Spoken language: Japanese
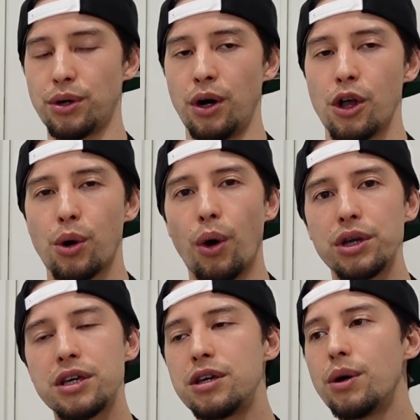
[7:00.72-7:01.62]
の
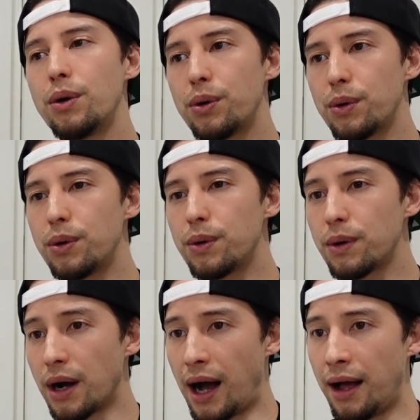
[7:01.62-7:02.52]
こう起用方
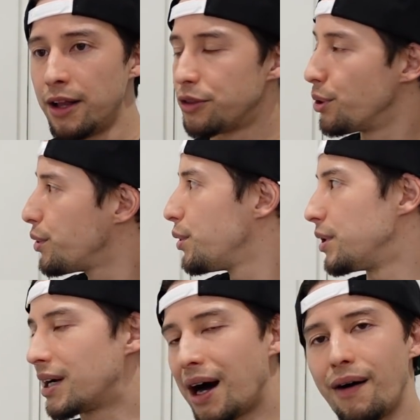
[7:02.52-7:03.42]
法がどのよう
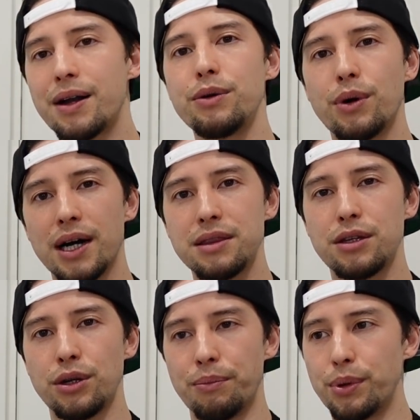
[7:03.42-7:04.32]
に変わるのかっ
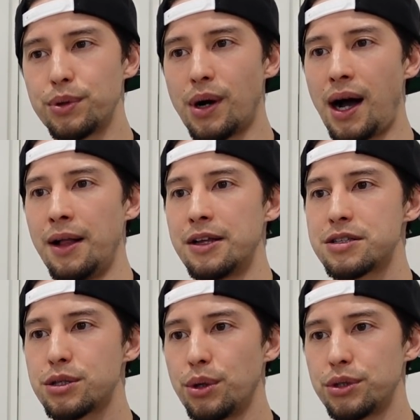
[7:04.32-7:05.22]
ていうのを僕は
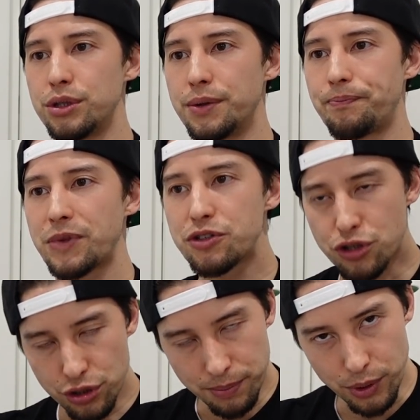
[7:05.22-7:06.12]
すごく
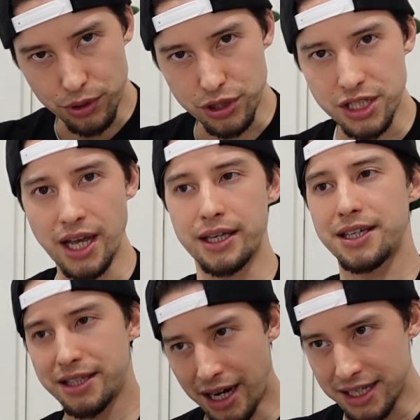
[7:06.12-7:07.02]
注目して
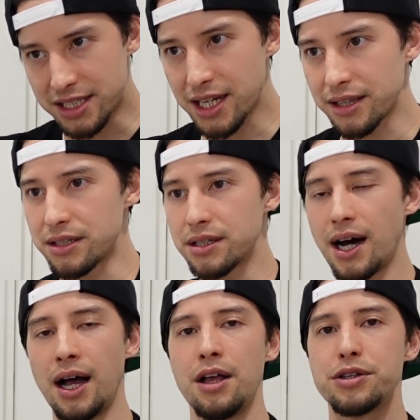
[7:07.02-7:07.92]
期待したんです
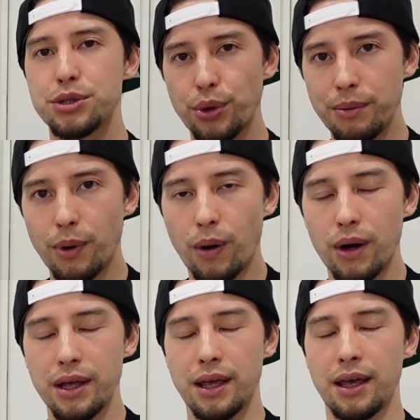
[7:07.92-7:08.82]
が、それ
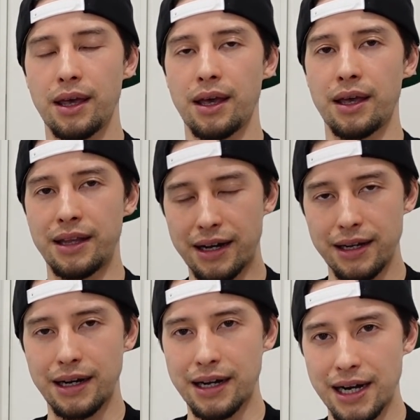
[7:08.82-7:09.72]
も、えー、なか
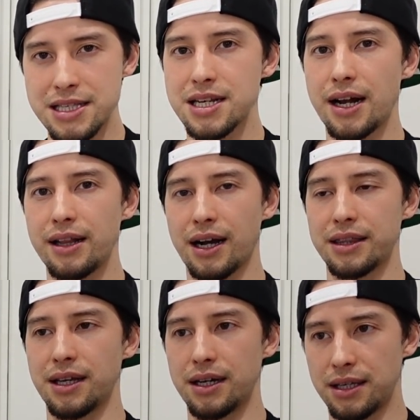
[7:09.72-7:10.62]
なか感じられな
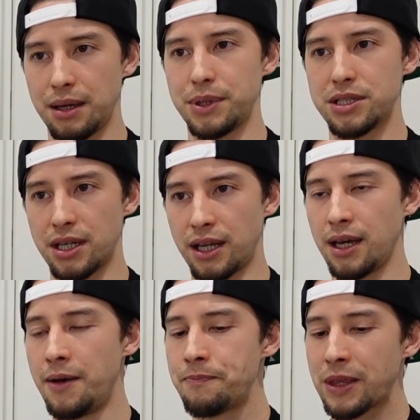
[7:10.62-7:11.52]
かったゲームでした
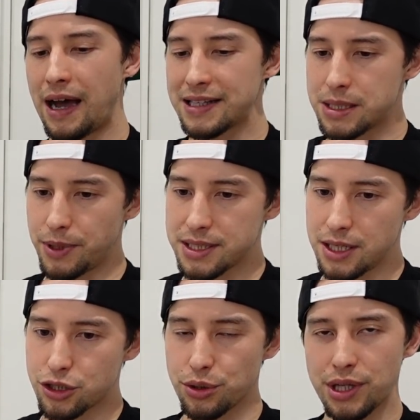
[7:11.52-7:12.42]
ね。八村
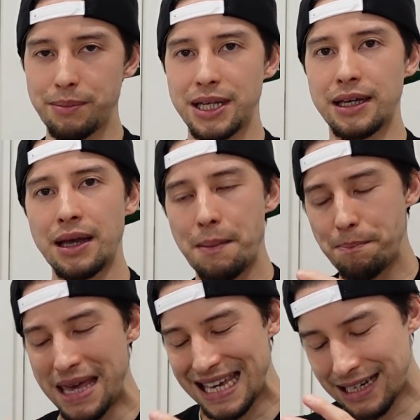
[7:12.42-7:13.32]
選手のために
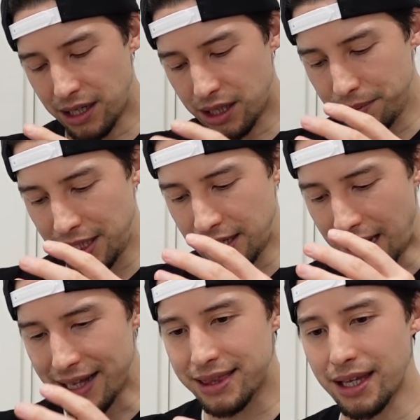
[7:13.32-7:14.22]
明確に
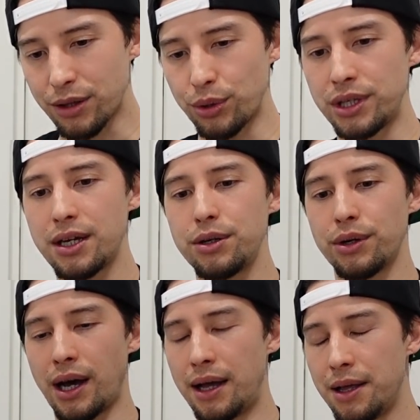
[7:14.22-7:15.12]
あったと言えるよう
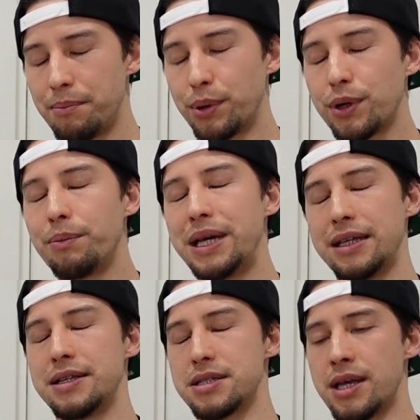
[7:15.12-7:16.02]
な僕の目
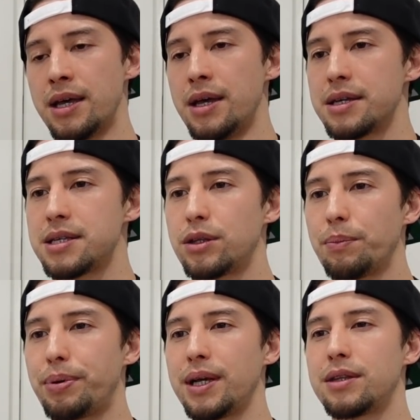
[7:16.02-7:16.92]
でですね、
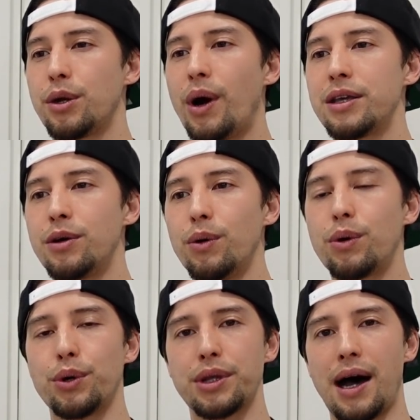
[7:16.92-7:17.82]
セットプレーっていうのは4
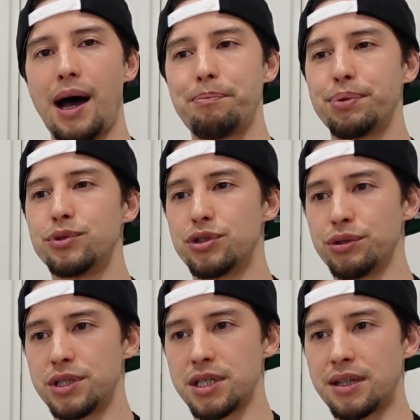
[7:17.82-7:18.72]
クォーター8分
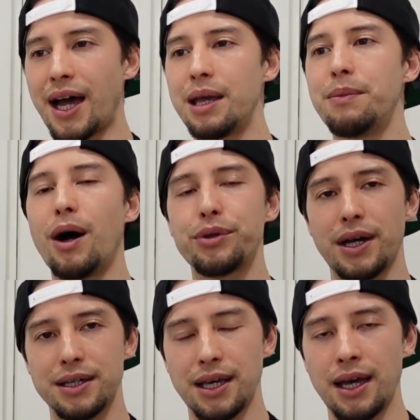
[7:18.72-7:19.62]
11、
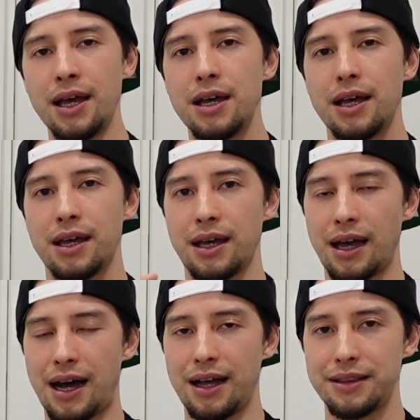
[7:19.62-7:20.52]
タイムアウト明け、
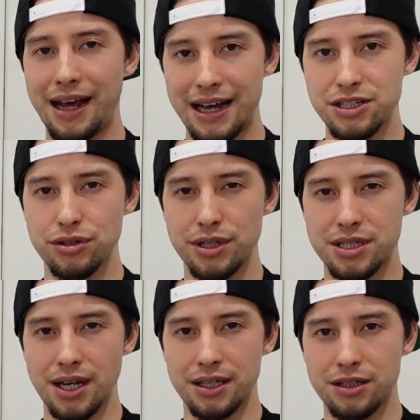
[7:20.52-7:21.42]
え
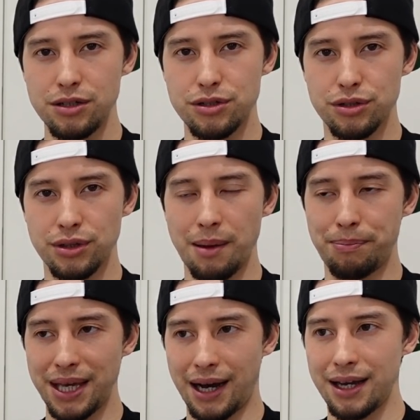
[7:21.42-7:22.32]
71対90で
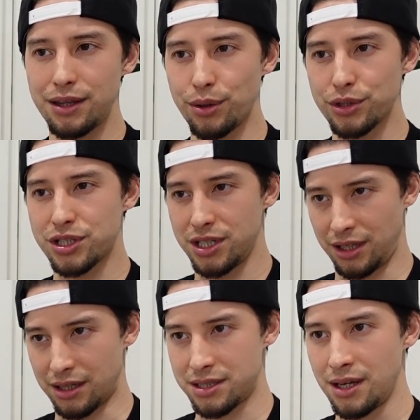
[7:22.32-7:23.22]
ビハインドの
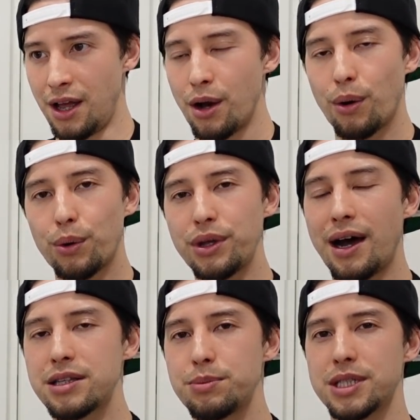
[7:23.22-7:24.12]
シーンです。ここで
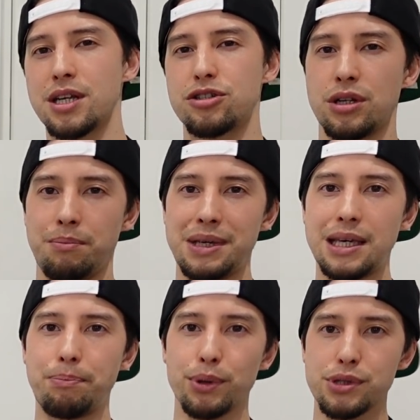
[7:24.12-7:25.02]
八村選手に
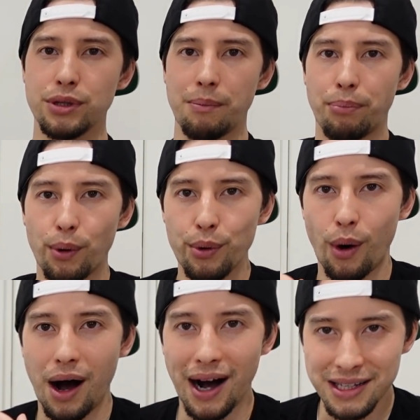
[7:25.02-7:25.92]
右ポストでボール
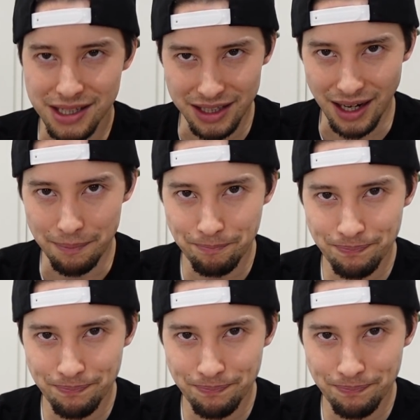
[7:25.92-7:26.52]
を預けた。